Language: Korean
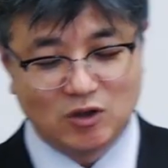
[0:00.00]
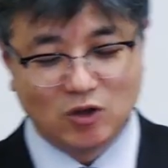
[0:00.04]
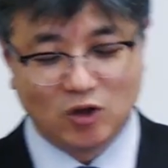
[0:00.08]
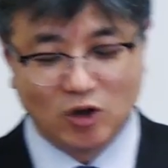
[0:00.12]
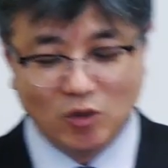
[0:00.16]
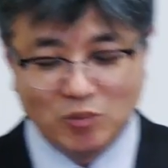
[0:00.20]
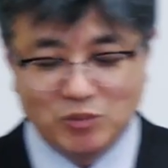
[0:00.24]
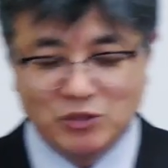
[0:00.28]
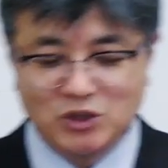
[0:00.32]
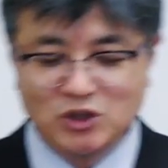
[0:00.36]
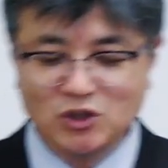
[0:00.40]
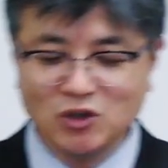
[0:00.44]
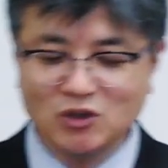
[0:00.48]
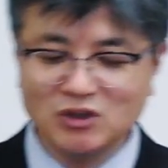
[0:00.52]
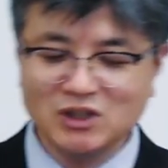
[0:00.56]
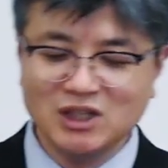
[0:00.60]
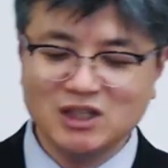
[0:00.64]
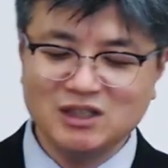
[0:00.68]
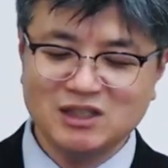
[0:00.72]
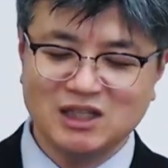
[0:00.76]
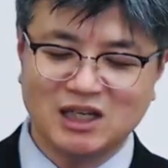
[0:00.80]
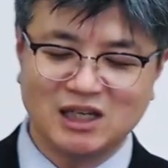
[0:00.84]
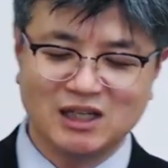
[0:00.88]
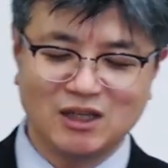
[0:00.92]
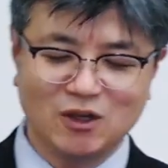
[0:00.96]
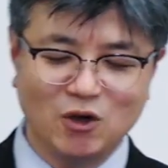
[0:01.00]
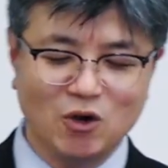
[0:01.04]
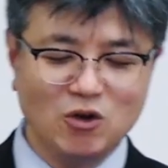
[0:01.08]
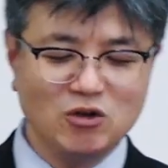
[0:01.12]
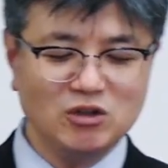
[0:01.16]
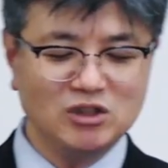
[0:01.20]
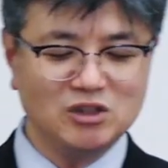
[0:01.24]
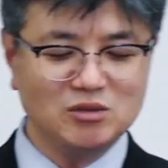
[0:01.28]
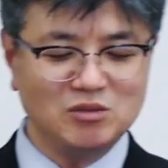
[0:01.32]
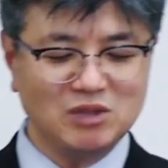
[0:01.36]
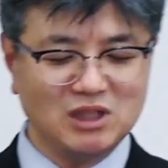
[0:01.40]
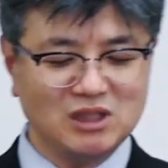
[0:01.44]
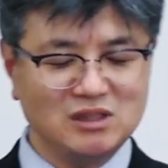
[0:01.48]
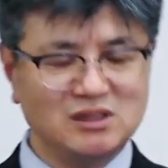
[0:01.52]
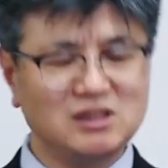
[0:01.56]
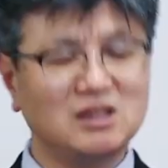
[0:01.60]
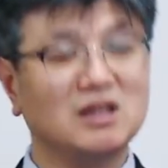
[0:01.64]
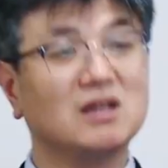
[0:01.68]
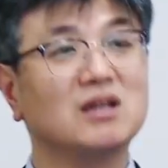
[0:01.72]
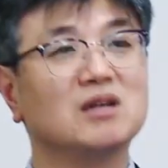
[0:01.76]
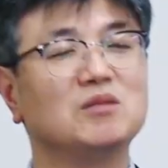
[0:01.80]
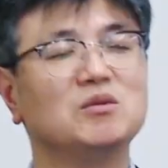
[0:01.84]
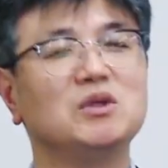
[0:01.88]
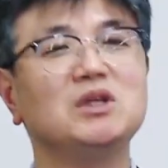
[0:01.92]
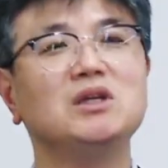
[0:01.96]
엄청난 양의 헌금을 한
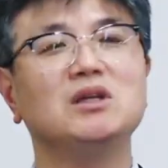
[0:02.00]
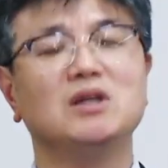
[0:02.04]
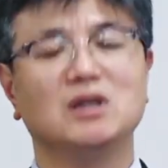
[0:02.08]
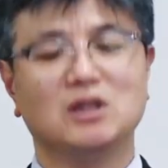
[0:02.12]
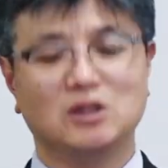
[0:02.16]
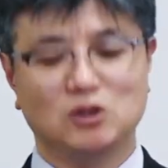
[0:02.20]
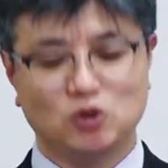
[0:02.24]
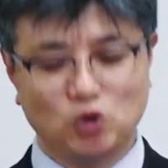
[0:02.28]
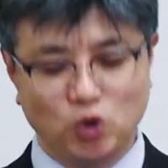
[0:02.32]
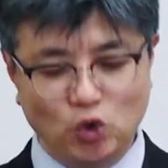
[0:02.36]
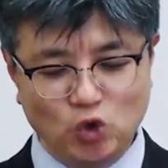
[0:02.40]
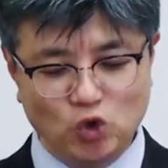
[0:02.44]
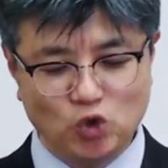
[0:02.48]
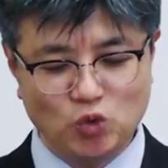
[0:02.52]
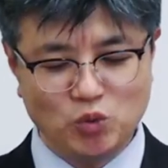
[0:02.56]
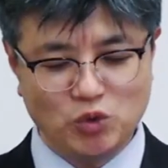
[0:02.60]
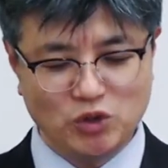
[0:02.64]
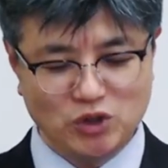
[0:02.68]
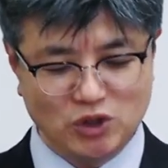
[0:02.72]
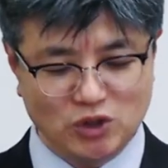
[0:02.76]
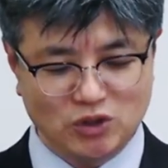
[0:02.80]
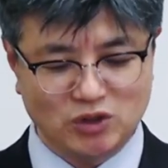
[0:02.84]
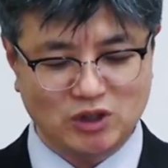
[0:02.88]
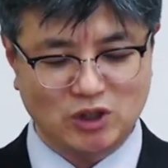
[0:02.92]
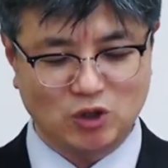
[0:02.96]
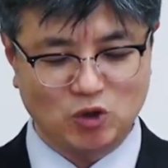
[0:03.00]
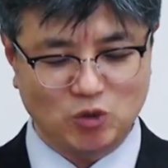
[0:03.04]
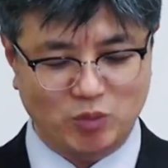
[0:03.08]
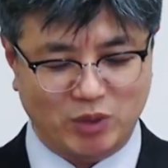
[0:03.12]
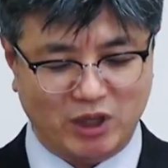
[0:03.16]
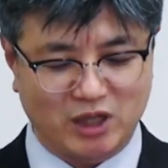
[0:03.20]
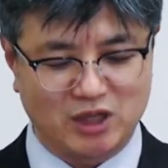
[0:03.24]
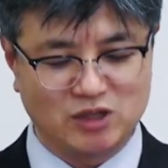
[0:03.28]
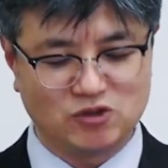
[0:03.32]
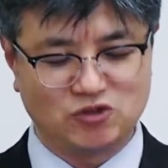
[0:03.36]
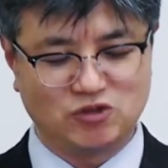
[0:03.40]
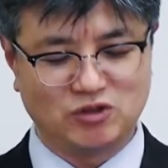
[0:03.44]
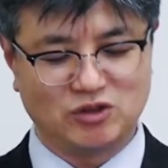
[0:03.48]
사람이 솔로몬이었다고 말할